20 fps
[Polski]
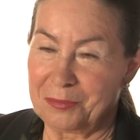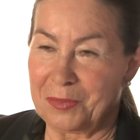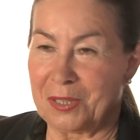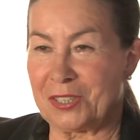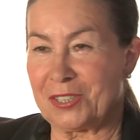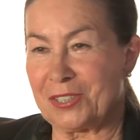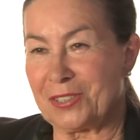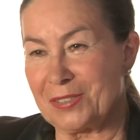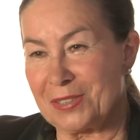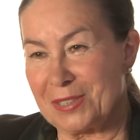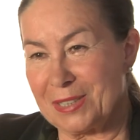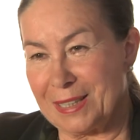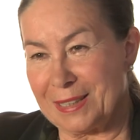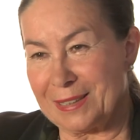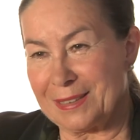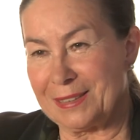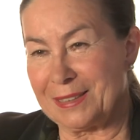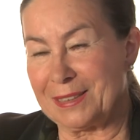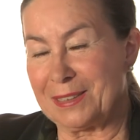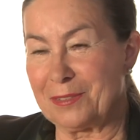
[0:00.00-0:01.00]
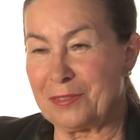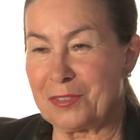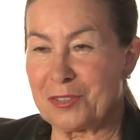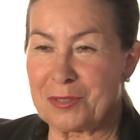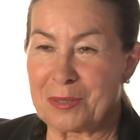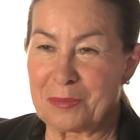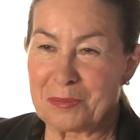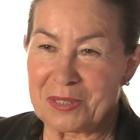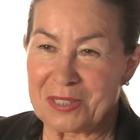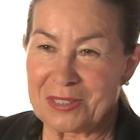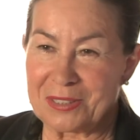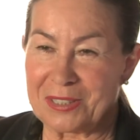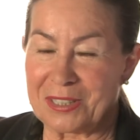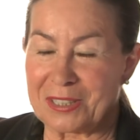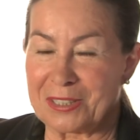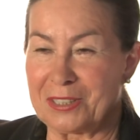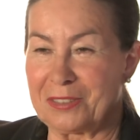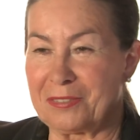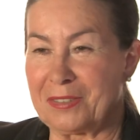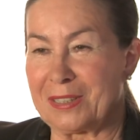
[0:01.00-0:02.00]
miesiącach, gdy wyszłam z
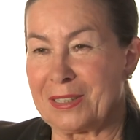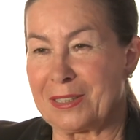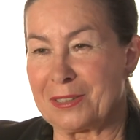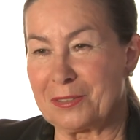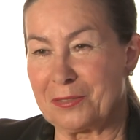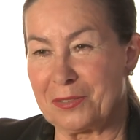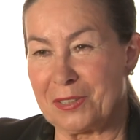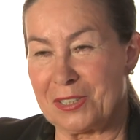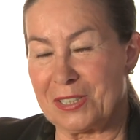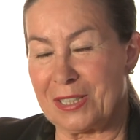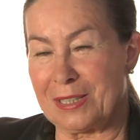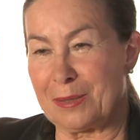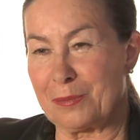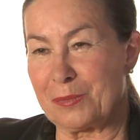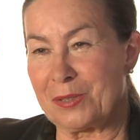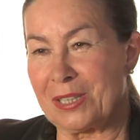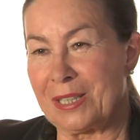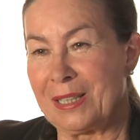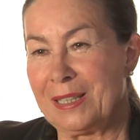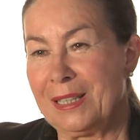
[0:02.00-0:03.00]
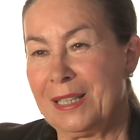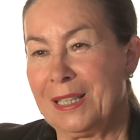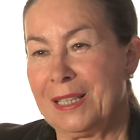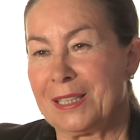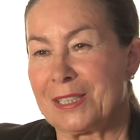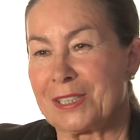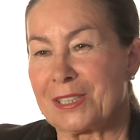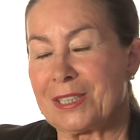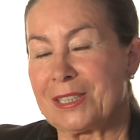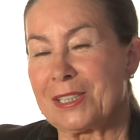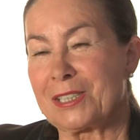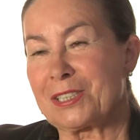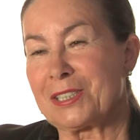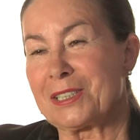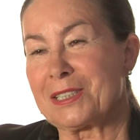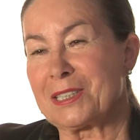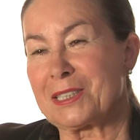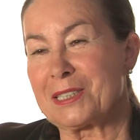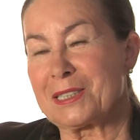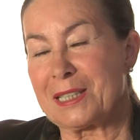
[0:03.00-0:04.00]
internowania, dowiedziałam się, że
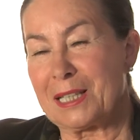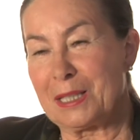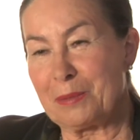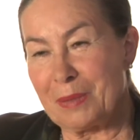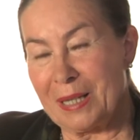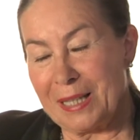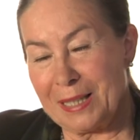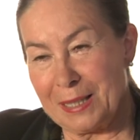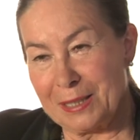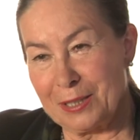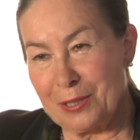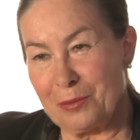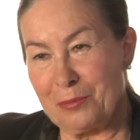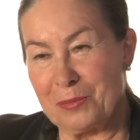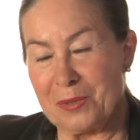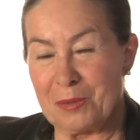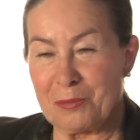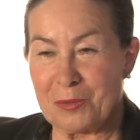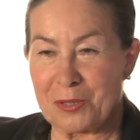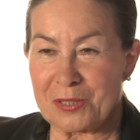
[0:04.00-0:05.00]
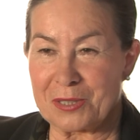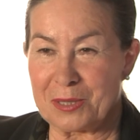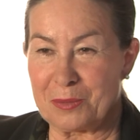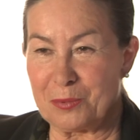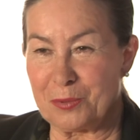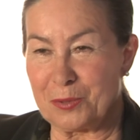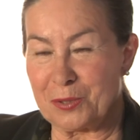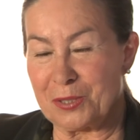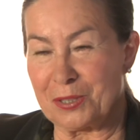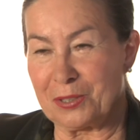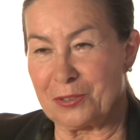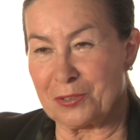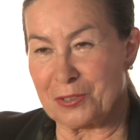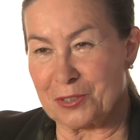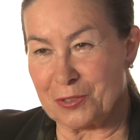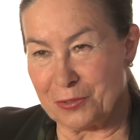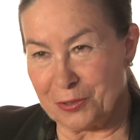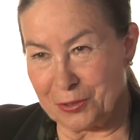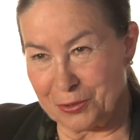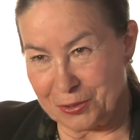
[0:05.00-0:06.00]
jeszcze ze Stalmacha do mnie można było się
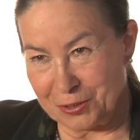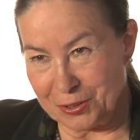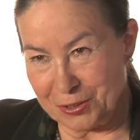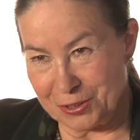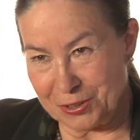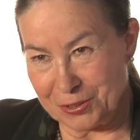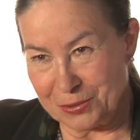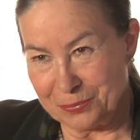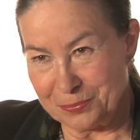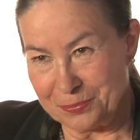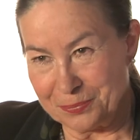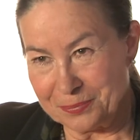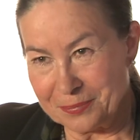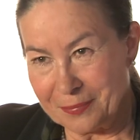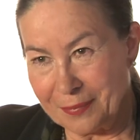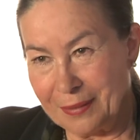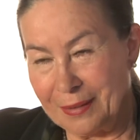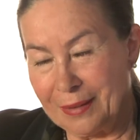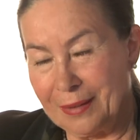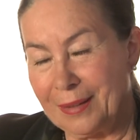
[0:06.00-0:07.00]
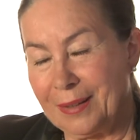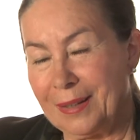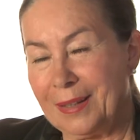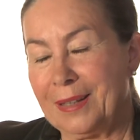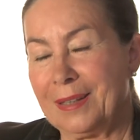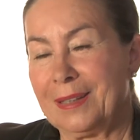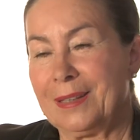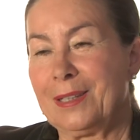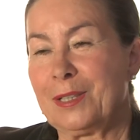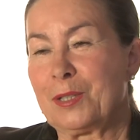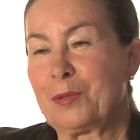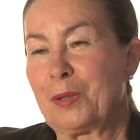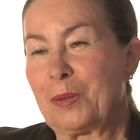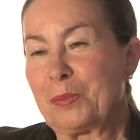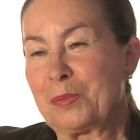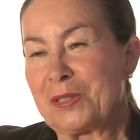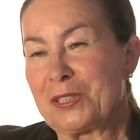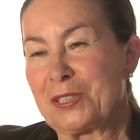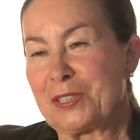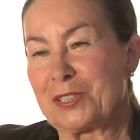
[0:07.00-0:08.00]
dodzwonić. I
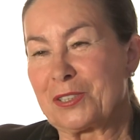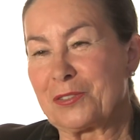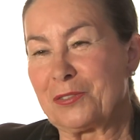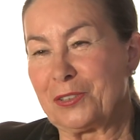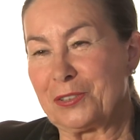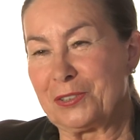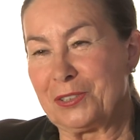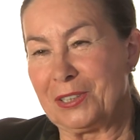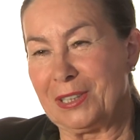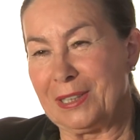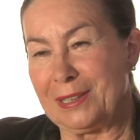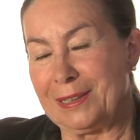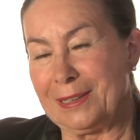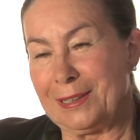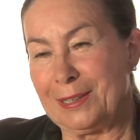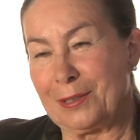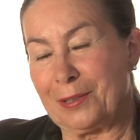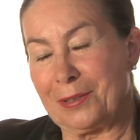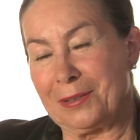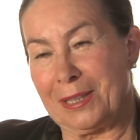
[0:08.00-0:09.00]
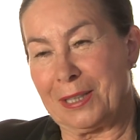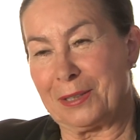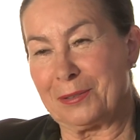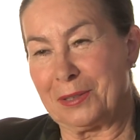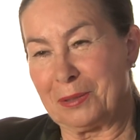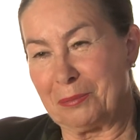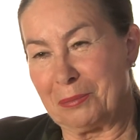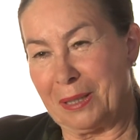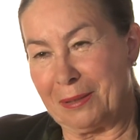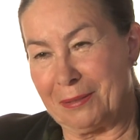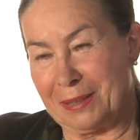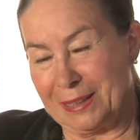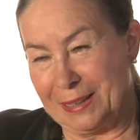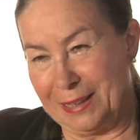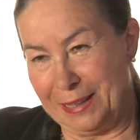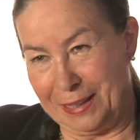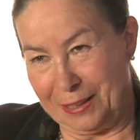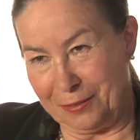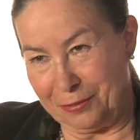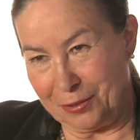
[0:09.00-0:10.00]
chłopcy dzwonili, i ona odebrała
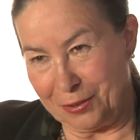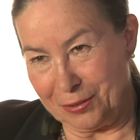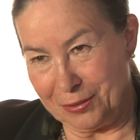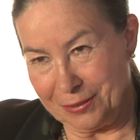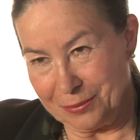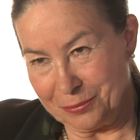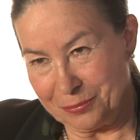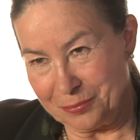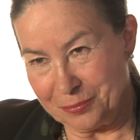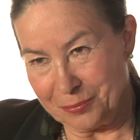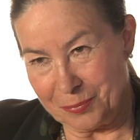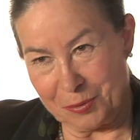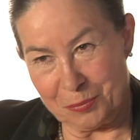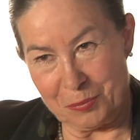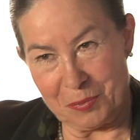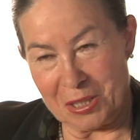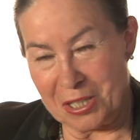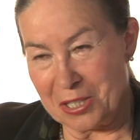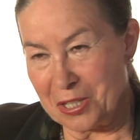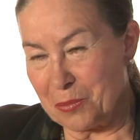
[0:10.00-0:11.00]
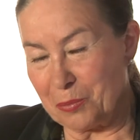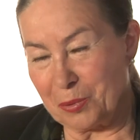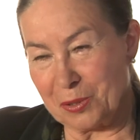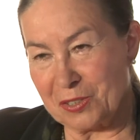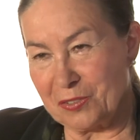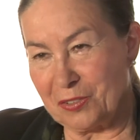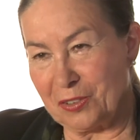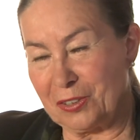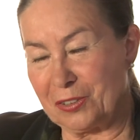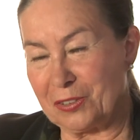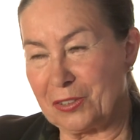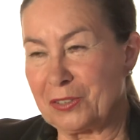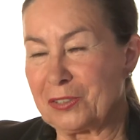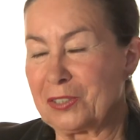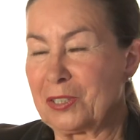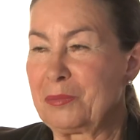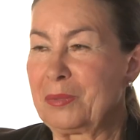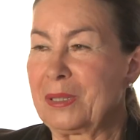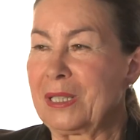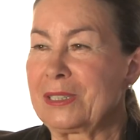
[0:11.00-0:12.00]
telefon, bo mnie nie pozwolono
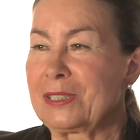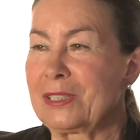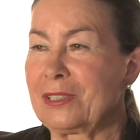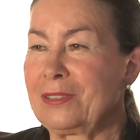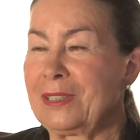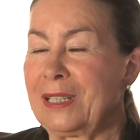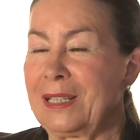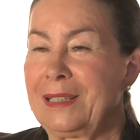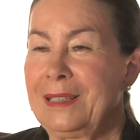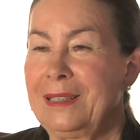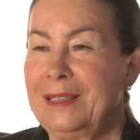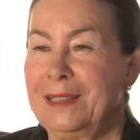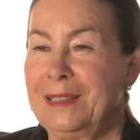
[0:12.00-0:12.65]
odebrać. Ona